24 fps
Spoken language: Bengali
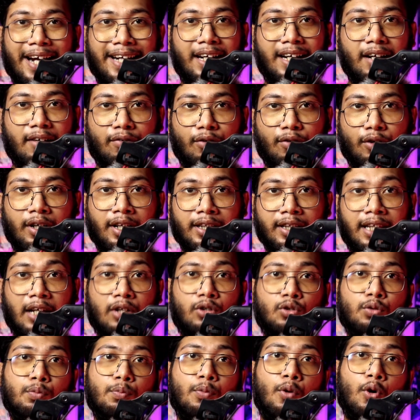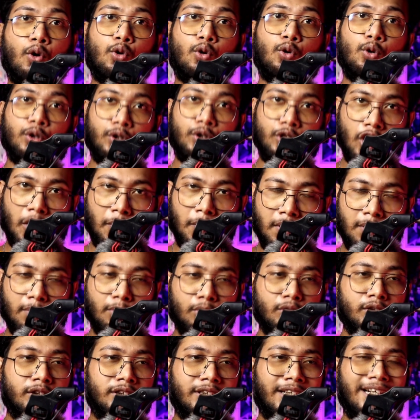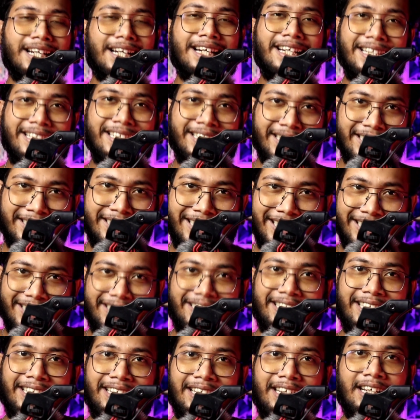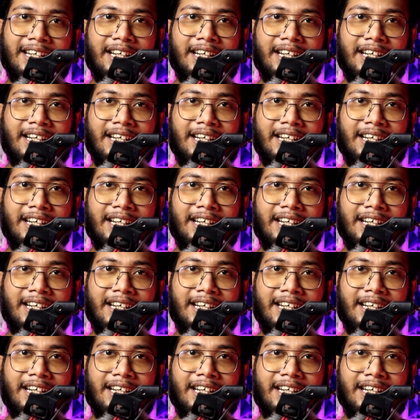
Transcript: এটার ফলে তার খুব বড় ক্ষতি হবে এবং সে নিজে যেচে